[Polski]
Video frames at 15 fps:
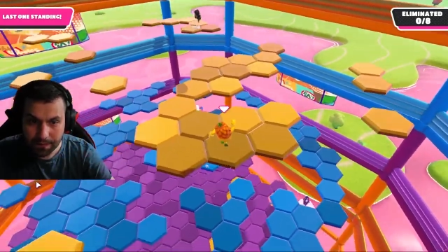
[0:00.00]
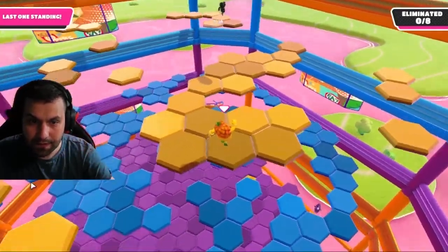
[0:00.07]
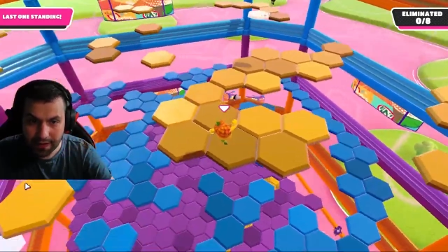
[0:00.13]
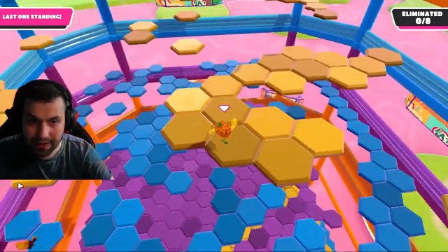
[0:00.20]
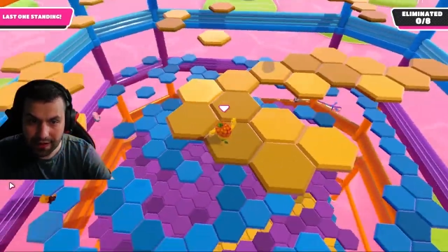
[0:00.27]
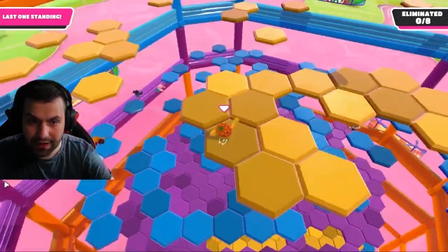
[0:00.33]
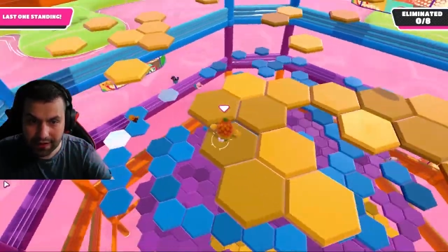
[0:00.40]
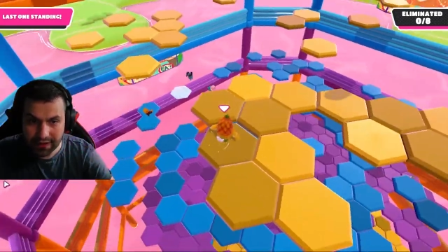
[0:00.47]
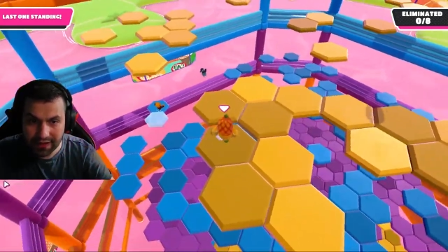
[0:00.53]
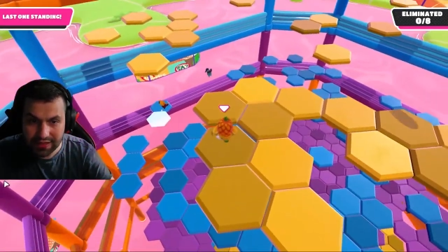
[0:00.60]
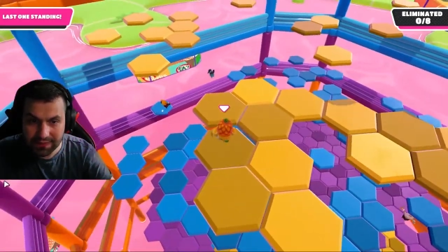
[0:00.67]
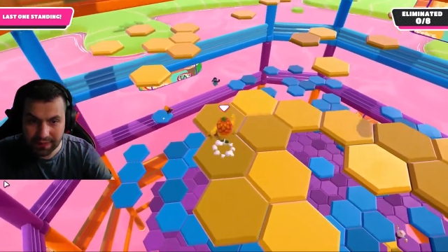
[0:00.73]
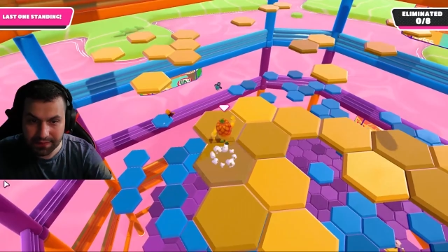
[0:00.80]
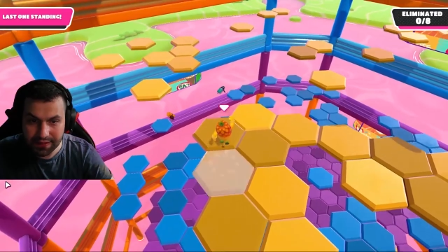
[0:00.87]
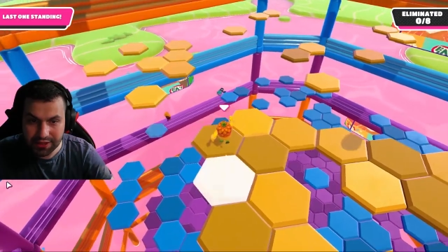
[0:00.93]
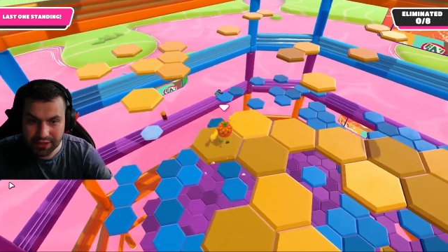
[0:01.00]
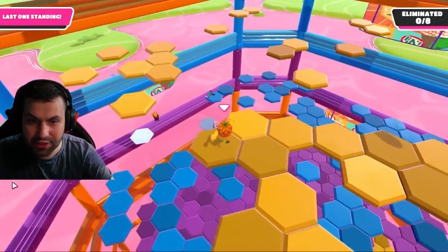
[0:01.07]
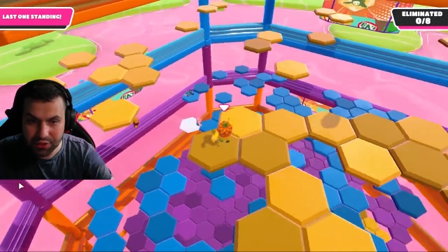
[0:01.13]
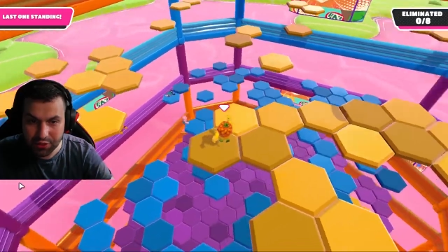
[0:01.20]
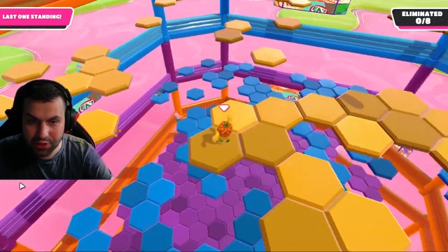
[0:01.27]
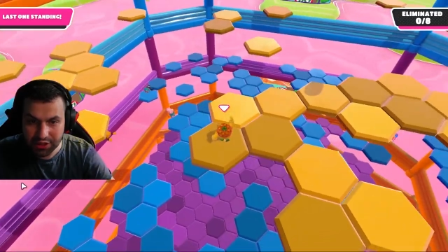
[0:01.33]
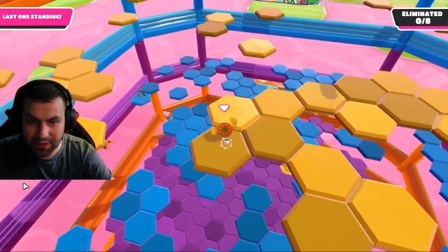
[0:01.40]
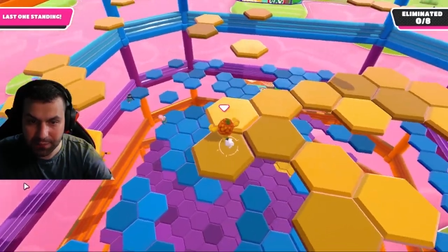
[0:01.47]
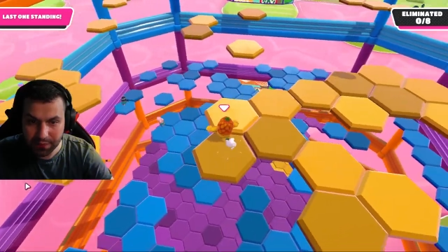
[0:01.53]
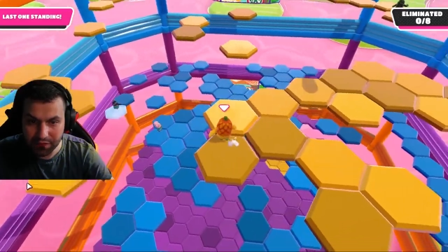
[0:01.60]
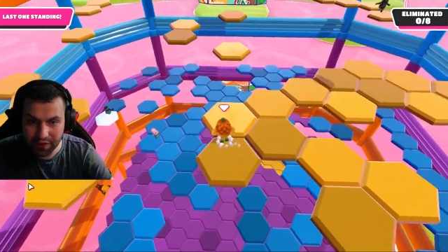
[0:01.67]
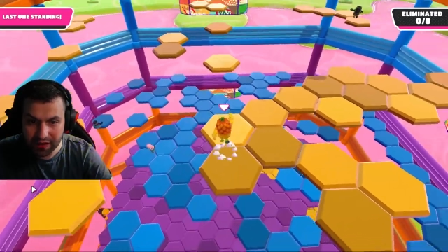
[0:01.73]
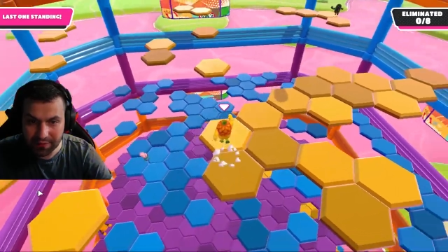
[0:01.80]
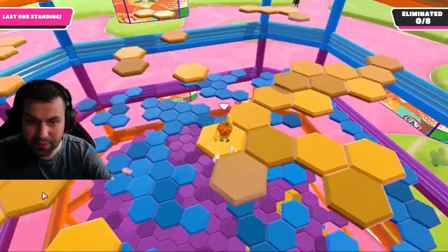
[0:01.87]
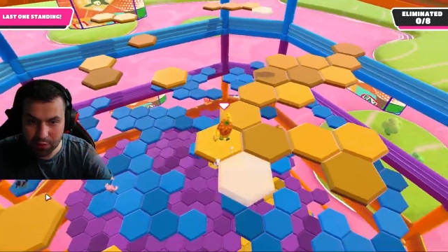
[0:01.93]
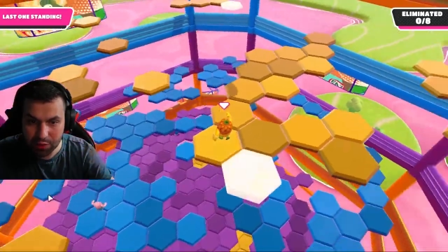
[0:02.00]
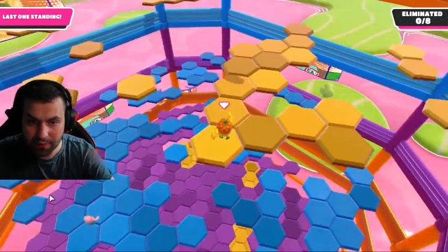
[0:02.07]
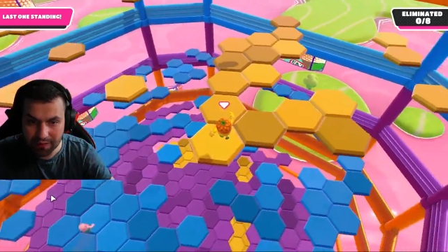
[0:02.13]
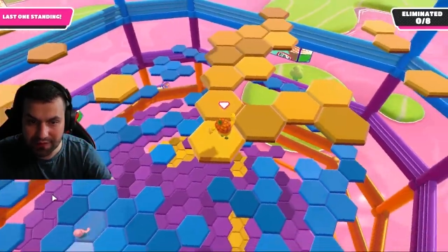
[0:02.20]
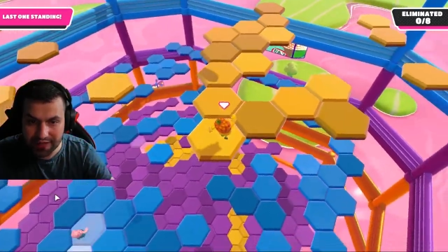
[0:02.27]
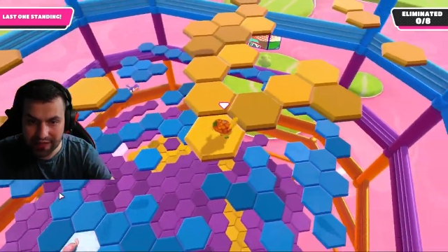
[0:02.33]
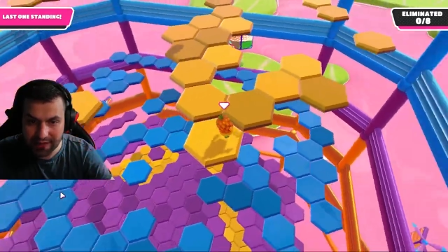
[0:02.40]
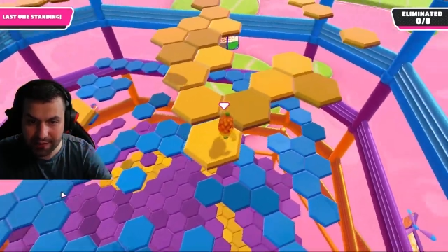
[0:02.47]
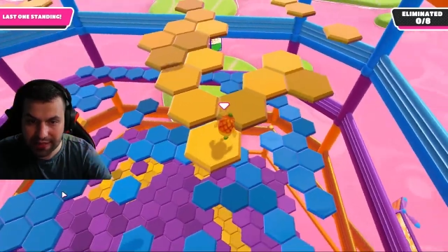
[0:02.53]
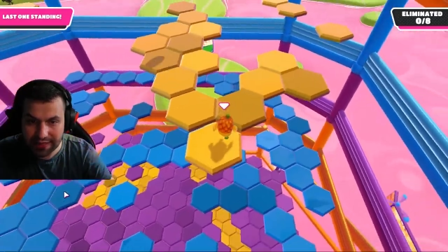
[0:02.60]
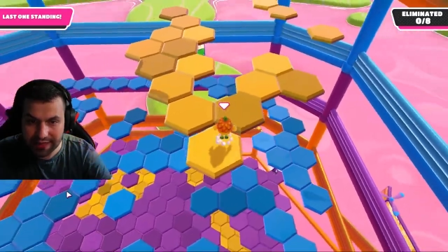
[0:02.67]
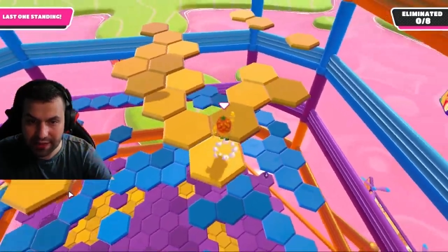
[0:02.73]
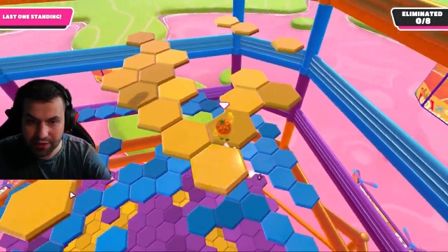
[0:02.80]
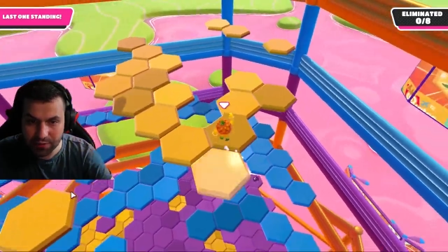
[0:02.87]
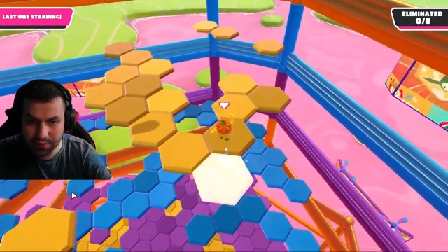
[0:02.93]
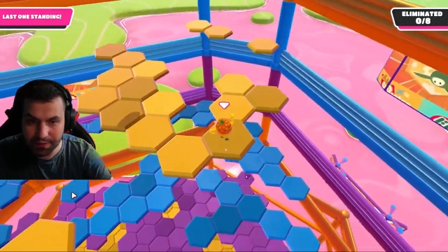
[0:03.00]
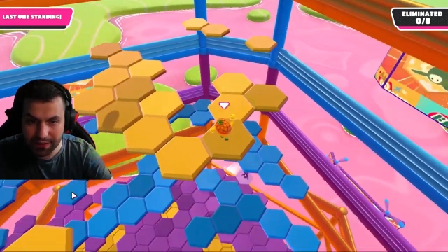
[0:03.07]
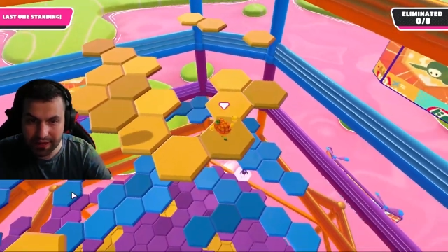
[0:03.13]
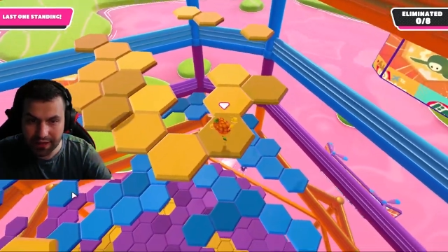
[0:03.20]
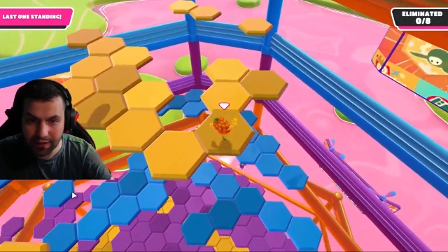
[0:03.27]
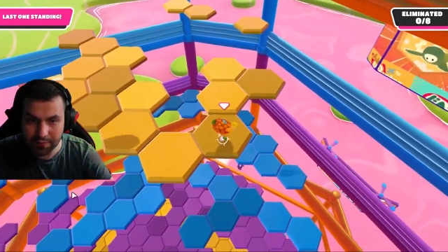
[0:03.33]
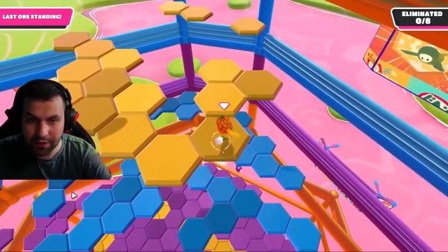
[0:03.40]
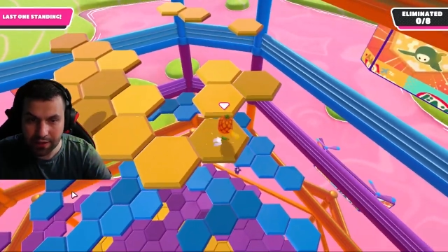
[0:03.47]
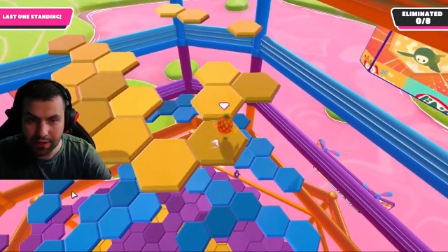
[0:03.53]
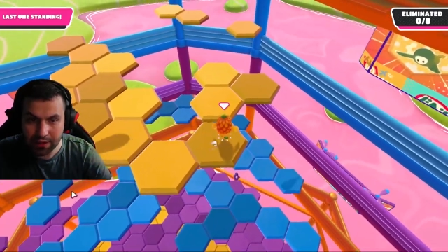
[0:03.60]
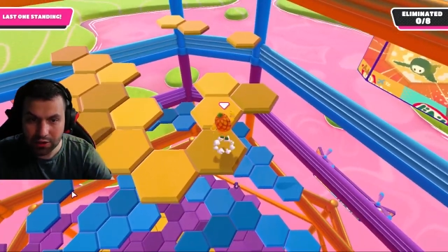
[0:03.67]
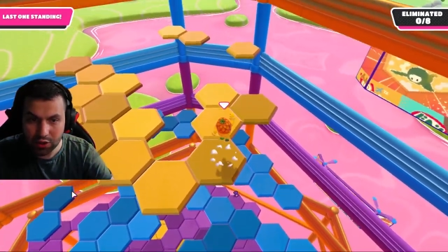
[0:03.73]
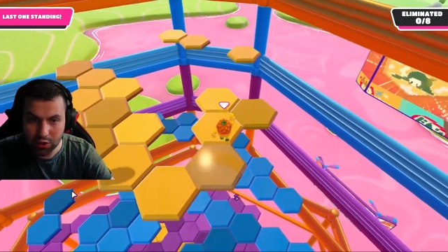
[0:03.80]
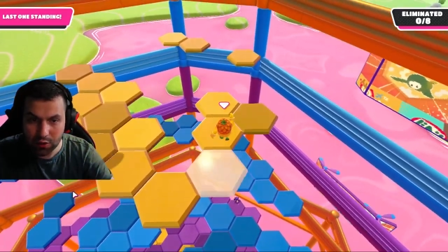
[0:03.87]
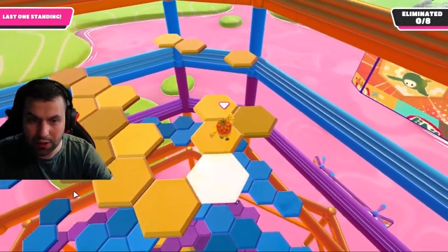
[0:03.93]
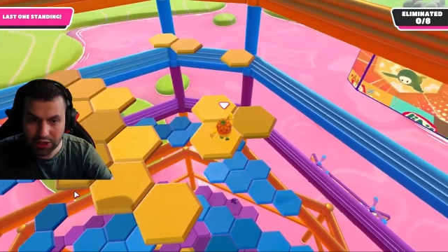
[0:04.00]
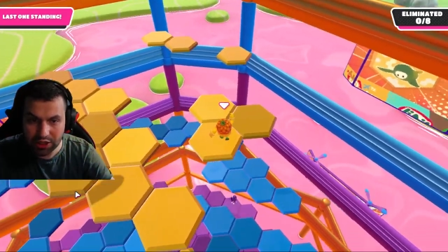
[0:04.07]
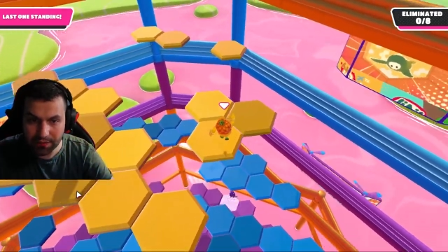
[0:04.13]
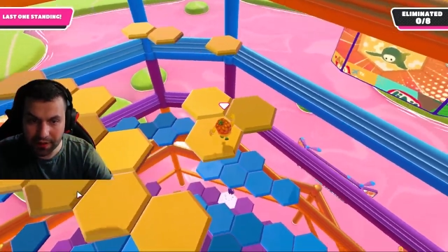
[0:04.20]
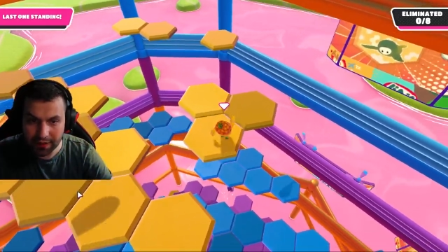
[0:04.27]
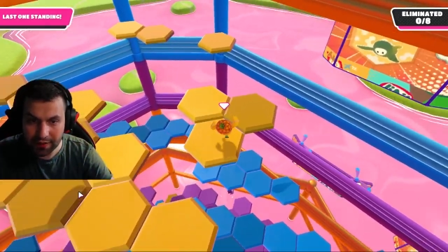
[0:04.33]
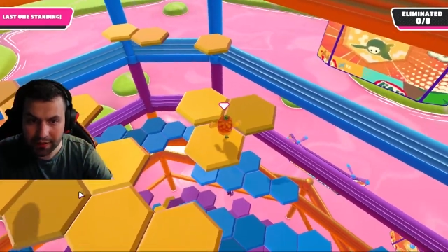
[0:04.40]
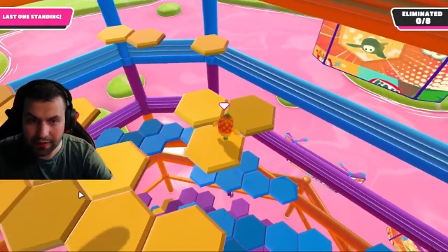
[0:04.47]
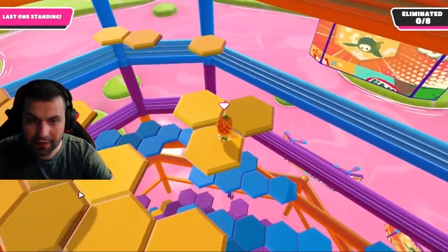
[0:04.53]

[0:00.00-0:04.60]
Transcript: Tak, i teraz mam nadzieję, że oni się tam powyeliminują nawzajem, jak skaczą i biegają dookoła siebie.